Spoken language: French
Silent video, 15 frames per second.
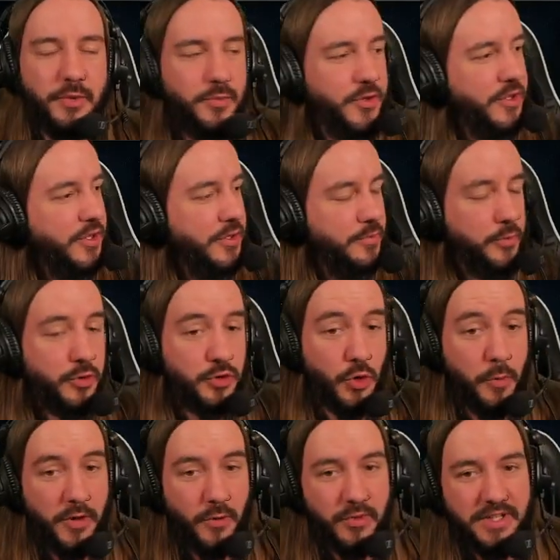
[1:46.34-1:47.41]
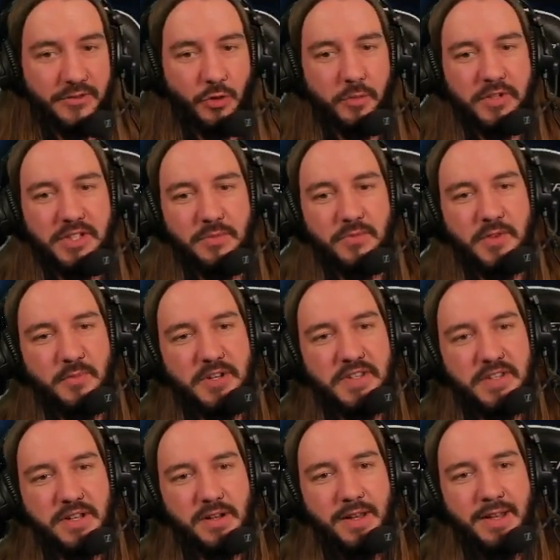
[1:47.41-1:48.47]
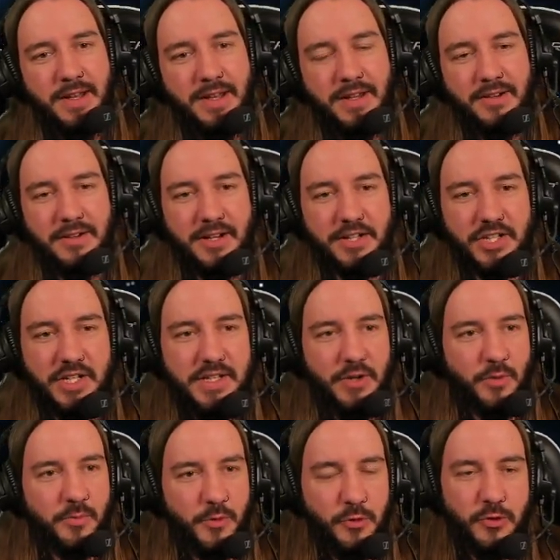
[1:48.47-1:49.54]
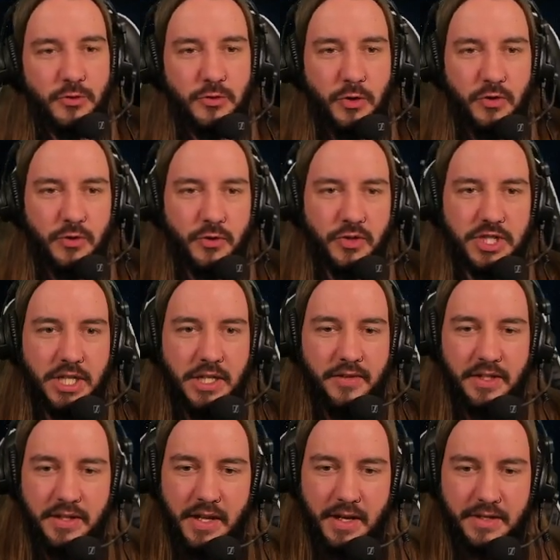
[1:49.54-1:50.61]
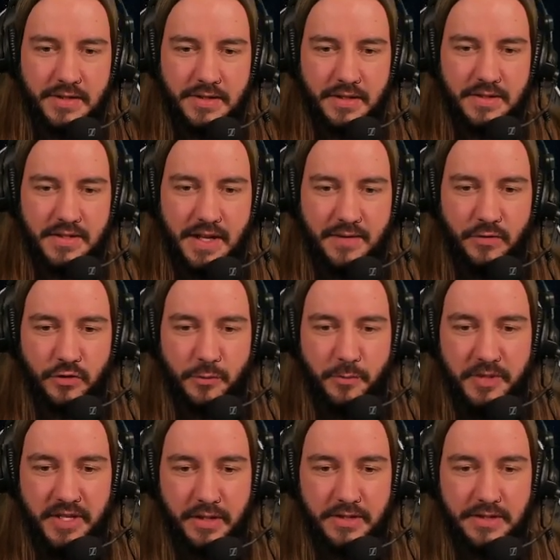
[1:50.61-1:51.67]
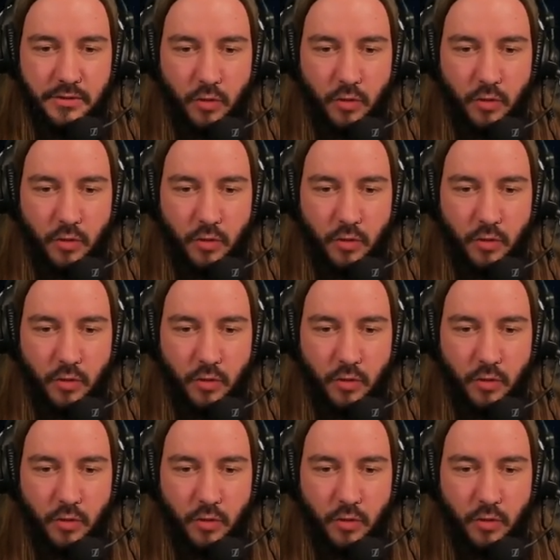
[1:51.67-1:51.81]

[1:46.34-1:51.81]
qui, qui, pardon, qui tombe et qui me fait plaisir. un shiny en plus dans notre shiny Epic Dex, ça avance bien, c'est